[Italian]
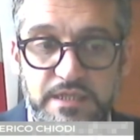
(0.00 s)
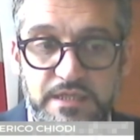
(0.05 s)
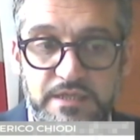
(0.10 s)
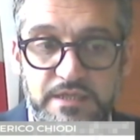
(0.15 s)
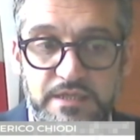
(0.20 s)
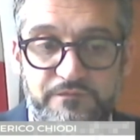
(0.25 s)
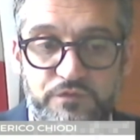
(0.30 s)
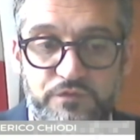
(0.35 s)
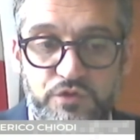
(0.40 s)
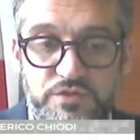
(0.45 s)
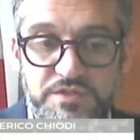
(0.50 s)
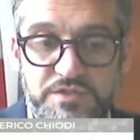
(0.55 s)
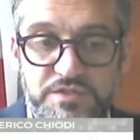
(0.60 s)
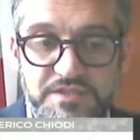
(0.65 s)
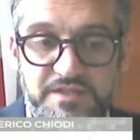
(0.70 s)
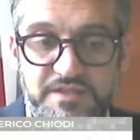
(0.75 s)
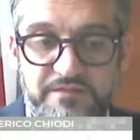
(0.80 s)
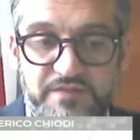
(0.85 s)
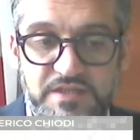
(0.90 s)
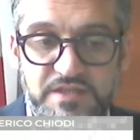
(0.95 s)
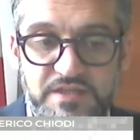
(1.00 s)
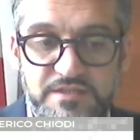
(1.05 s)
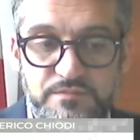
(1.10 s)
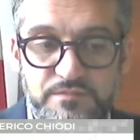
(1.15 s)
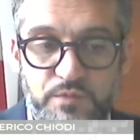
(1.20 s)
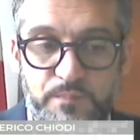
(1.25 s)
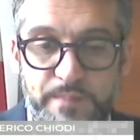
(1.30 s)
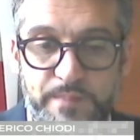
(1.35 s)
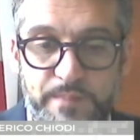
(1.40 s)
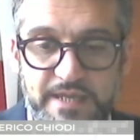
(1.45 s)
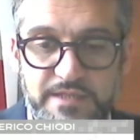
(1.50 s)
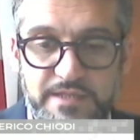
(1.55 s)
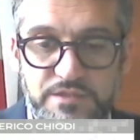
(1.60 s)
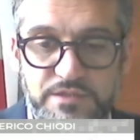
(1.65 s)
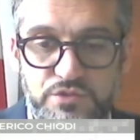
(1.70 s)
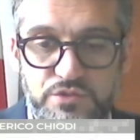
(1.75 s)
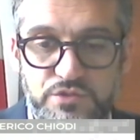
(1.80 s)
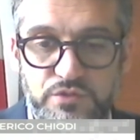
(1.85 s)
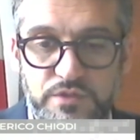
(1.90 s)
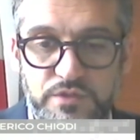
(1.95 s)
Eh, forse se avessimo
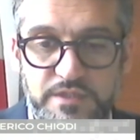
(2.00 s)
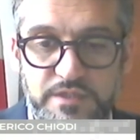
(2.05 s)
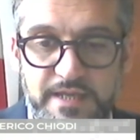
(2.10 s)
perso